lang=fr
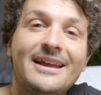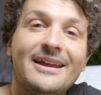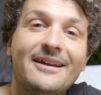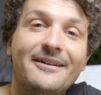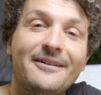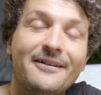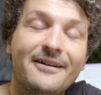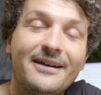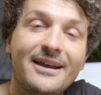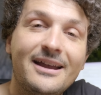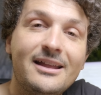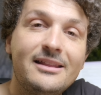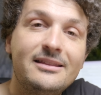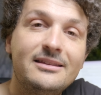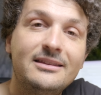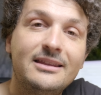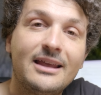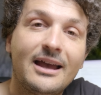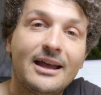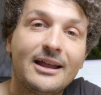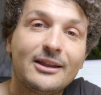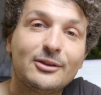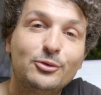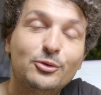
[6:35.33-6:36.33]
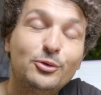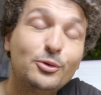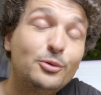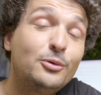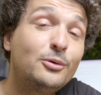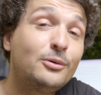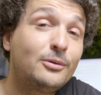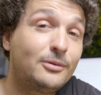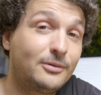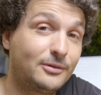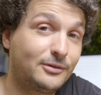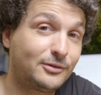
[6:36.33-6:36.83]
euh, RAID Red, il y a
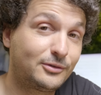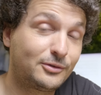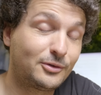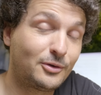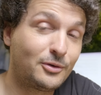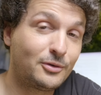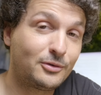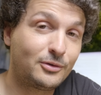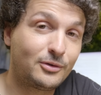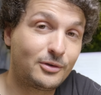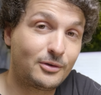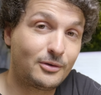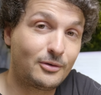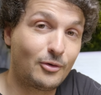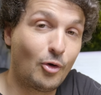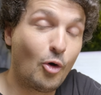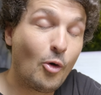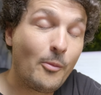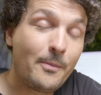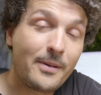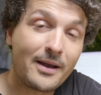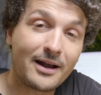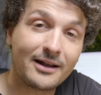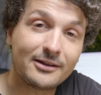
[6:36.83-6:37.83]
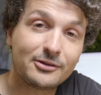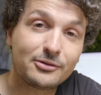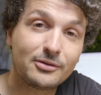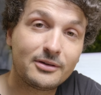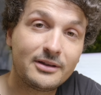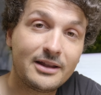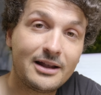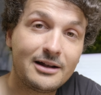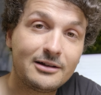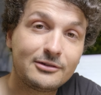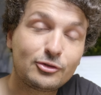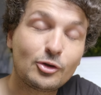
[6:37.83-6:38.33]
deux centres
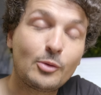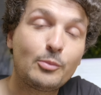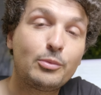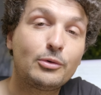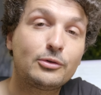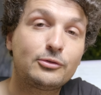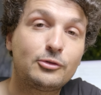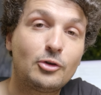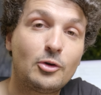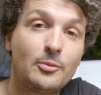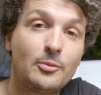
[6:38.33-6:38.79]
opérationnels 100%